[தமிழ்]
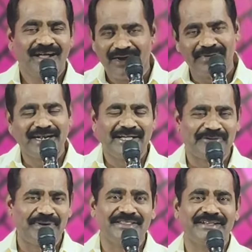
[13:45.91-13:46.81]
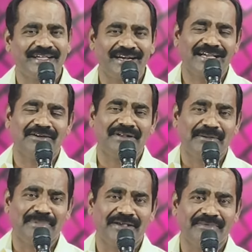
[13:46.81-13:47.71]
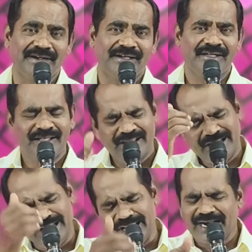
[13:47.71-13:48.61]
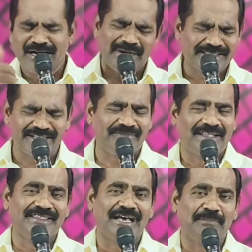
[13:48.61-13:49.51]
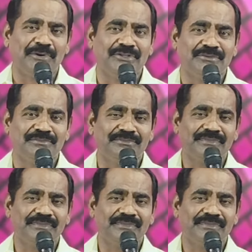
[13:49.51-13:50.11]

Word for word: அவைகளை குறித்து நீங்கள் கவலைப்பட வேண்டாம் நீங்கள் மாத்திரம் வந்தால் போதும்